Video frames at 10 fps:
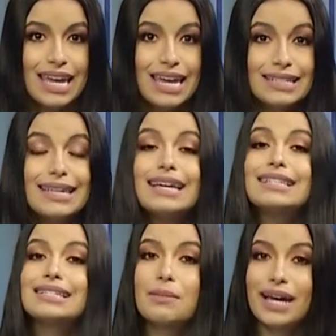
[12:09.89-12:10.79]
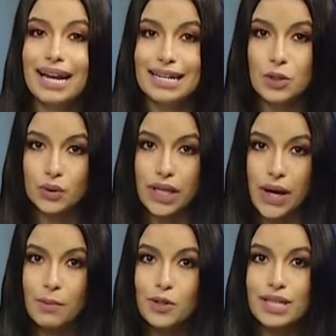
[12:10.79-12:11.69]
Si esta semana les
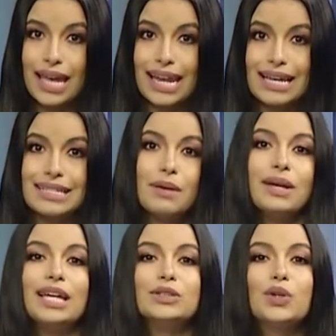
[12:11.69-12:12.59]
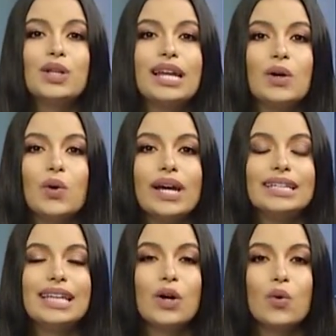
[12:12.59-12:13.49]
contábamos el lanzamiento del
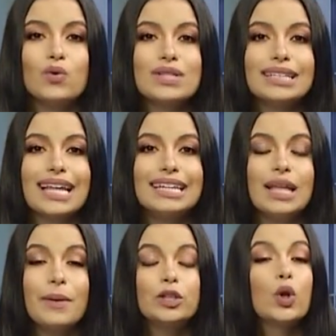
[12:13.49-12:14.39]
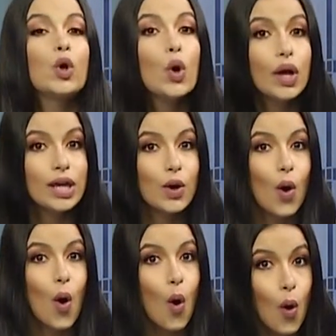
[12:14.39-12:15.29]
cohete con un satélite
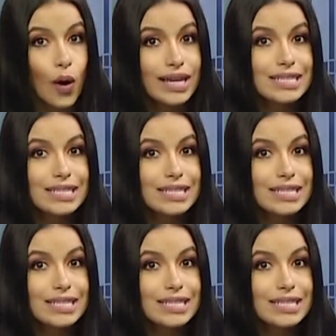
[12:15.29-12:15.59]
meteorológico, hoy